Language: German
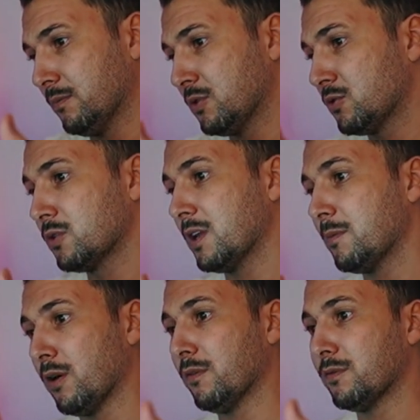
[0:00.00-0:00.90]
Bezug
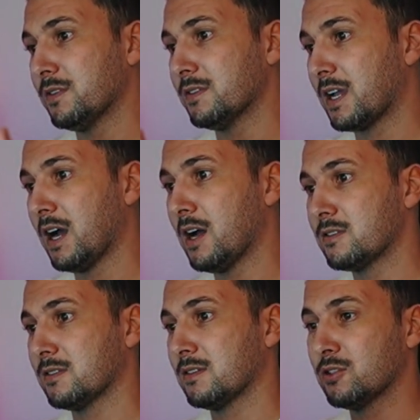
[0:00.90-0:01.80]
nehmt auf diese
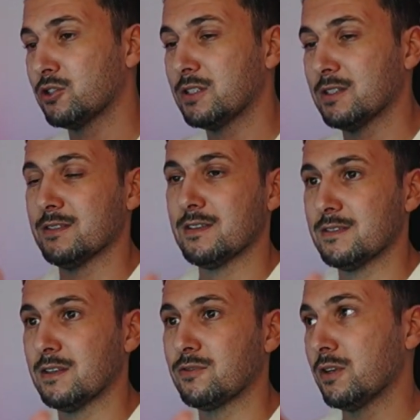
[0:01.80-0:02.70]
Card-Geschichte, ist
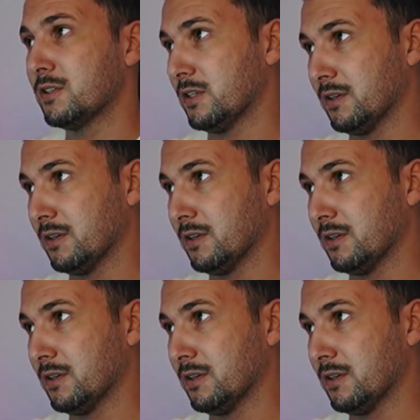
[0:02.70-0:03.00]
das natürlich,